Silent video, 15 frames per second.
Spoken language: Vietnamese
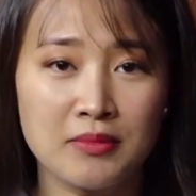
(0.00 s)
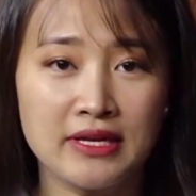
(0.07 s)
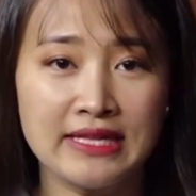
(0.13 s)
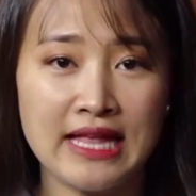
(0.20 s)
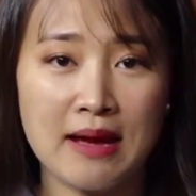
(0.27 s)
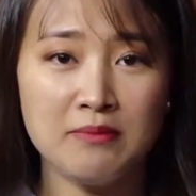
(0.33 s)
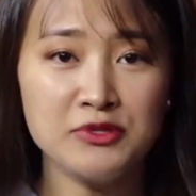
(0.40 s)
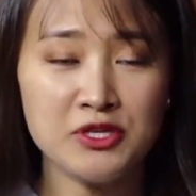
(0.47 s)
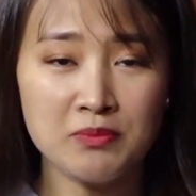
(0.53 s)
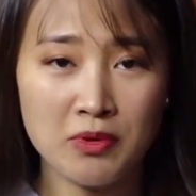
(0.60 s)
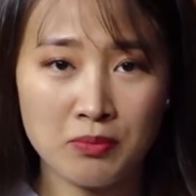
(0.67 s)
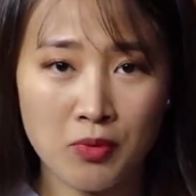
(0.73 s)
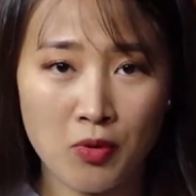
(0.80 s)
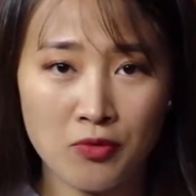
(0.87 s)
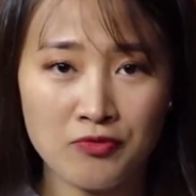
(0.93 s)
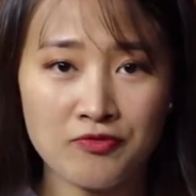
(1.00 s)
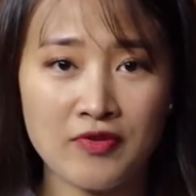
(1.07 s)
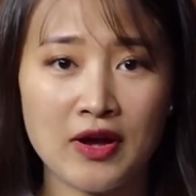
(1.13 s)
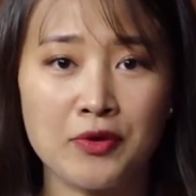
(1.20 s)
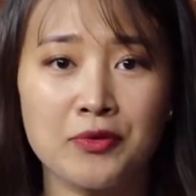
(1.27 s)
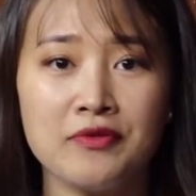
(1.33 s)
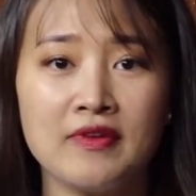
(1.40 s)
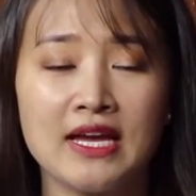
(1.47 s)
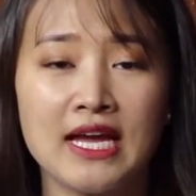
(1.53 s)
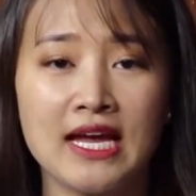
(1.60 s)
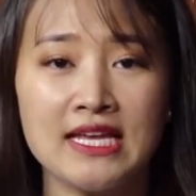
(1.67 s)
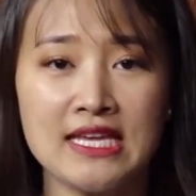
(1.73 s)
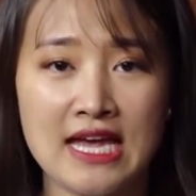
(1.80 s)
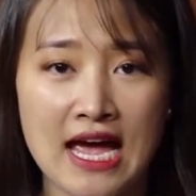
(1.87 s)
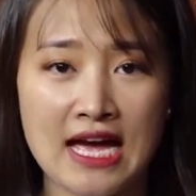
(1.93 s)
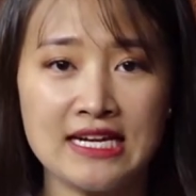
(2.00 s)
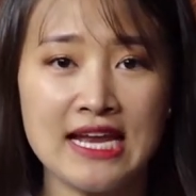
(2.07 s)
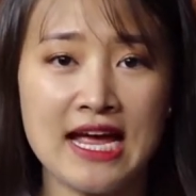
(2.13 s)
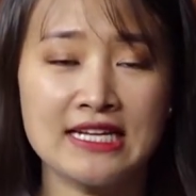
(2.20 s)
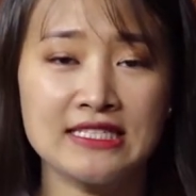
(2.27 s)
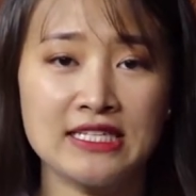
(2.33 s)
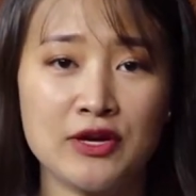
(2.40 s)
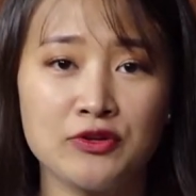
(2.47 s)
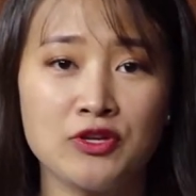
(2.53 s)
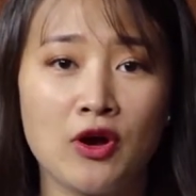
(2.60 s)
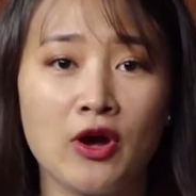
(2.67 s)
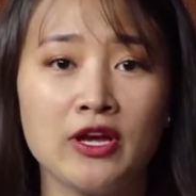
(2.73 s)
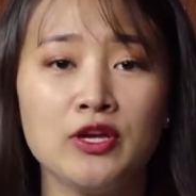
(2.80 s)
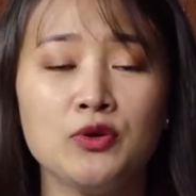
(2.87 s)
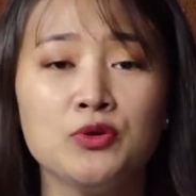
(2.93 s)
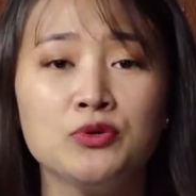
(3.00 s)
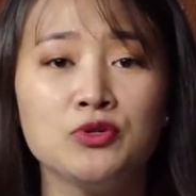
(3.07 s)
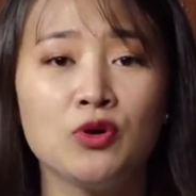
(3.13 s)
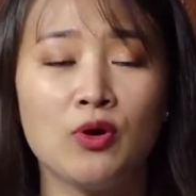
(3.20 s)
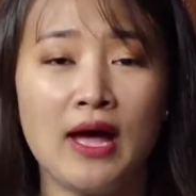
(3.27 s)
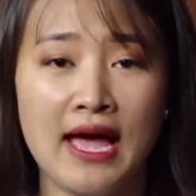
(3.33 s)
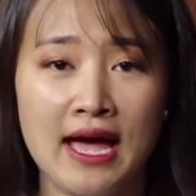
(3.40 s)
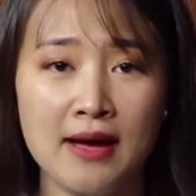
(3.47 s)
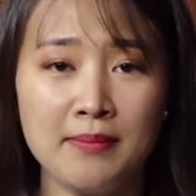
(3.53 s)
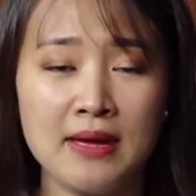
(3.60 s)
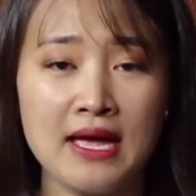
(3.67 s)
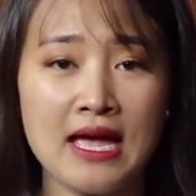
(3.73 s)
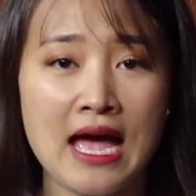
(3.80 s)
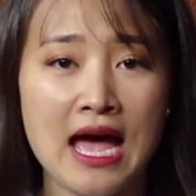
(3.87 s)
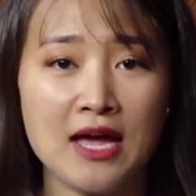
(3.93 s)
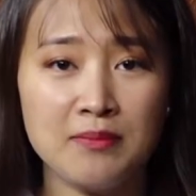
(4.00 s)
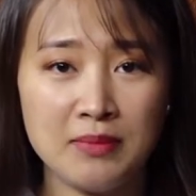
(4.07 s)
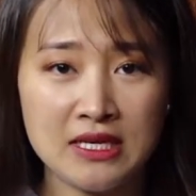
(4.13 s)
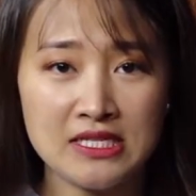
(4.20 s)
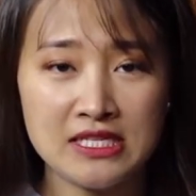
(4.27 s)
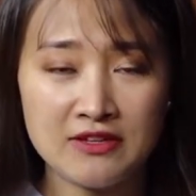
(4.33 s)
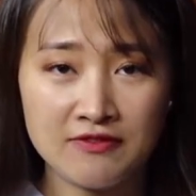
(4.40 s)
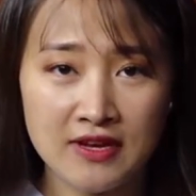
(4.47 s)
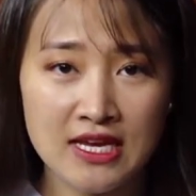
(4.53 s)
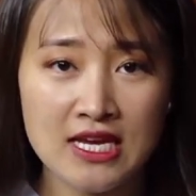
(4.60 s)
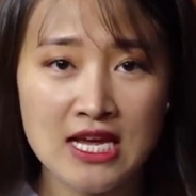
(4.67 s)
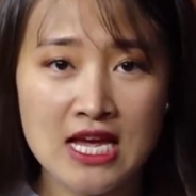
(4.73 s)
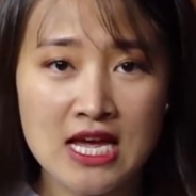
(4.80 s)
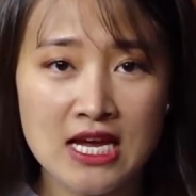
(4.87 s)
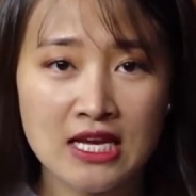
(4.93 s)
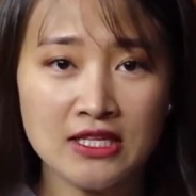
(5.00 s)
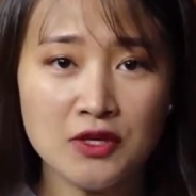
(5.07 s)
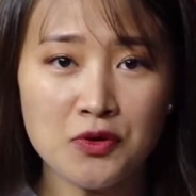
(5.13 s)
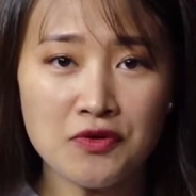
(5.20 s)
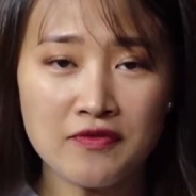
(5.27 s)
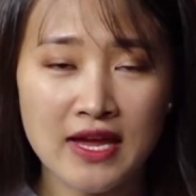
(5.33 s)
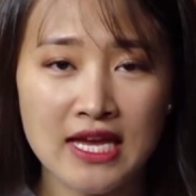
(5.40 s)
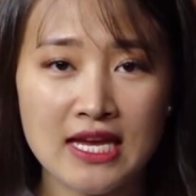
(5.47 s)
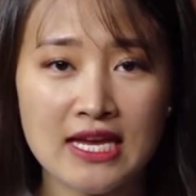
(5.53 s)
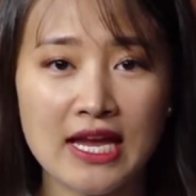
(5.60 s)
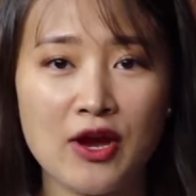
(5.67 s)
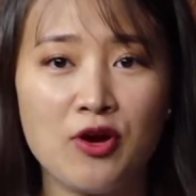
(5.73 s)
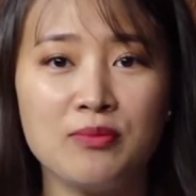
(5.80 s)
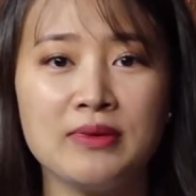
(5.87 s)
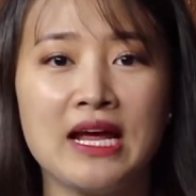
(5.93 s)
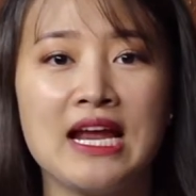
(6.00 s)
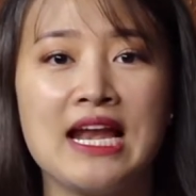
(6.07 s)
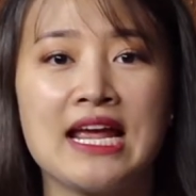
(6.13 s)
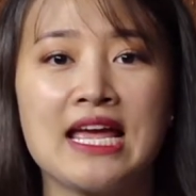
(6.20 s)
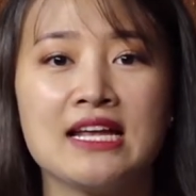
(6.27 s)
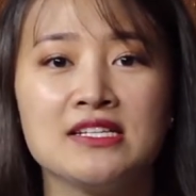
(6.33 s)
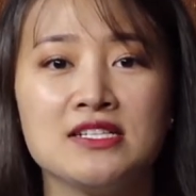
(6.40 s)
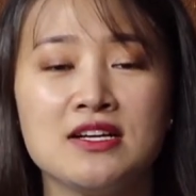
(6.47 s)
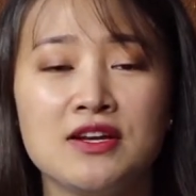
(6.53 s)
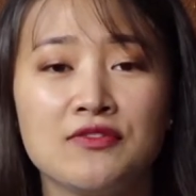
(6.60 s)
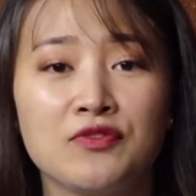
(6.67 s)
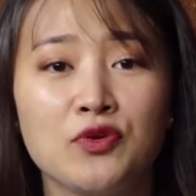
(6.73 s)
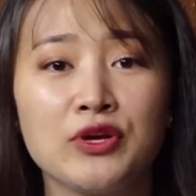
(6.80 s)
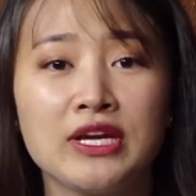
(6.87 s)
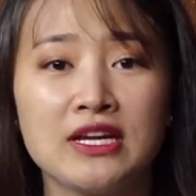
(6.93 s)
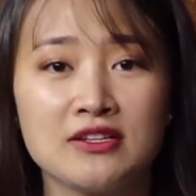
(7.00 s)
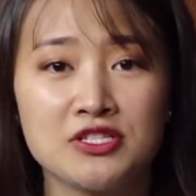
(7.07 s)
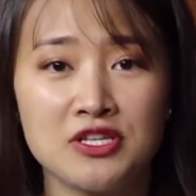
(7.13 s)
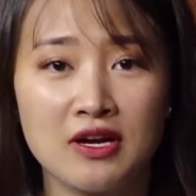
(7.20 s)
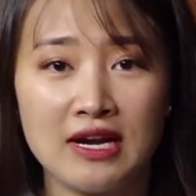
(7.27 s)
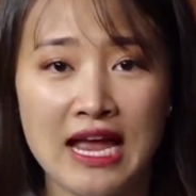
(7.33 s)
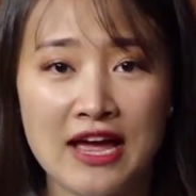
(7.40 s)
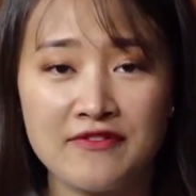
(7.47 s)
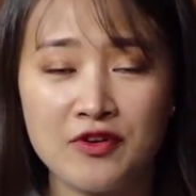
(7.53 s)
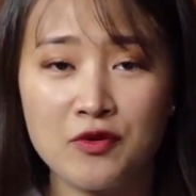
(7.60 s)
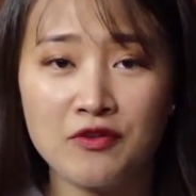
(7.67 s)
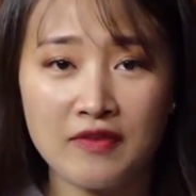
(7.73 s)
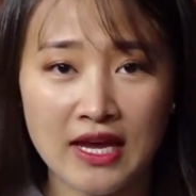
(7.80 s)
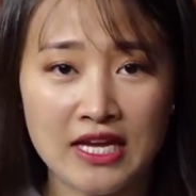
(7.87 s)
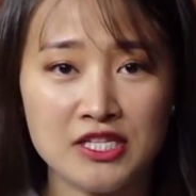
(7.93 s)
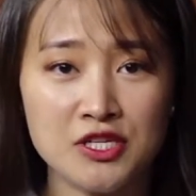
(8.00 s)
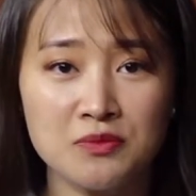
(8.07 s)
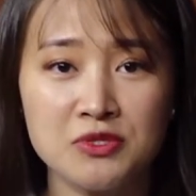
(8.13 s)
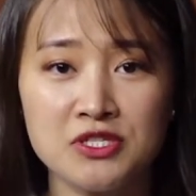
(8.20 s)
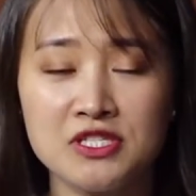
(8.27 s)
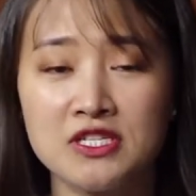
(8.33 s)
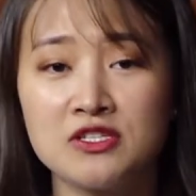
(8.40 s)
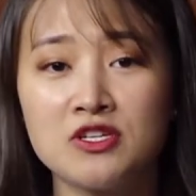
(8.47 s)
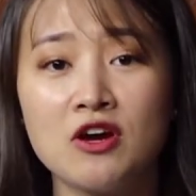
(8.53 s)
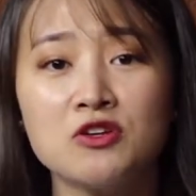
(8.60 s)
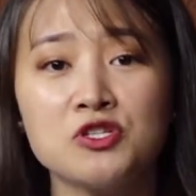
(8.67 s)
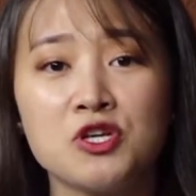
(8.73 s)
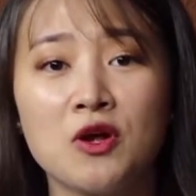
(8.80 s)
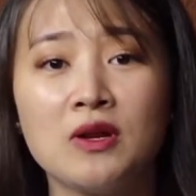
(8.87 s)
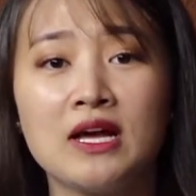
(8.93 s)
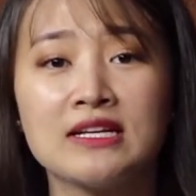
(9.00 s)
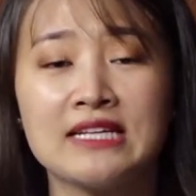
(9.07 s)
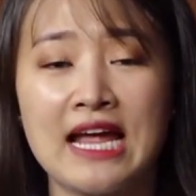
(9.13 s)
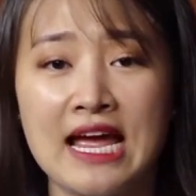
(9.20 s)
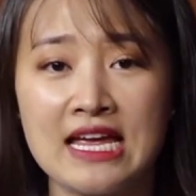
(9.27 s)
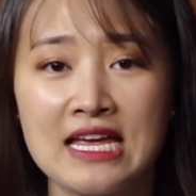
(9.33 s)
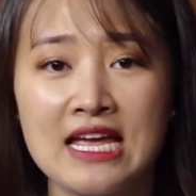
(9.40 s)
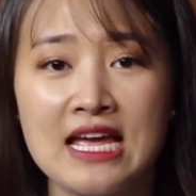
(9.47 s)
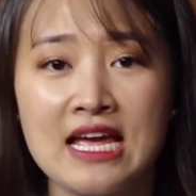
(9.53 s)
18.14 và quý vị khán giả đang theo dõi Uno App IBTV. Kính thưa quý vị, ngày hôm nay Lan Anh rất là vui khi được trở lại với quý vị trong chương trình talk show lần này.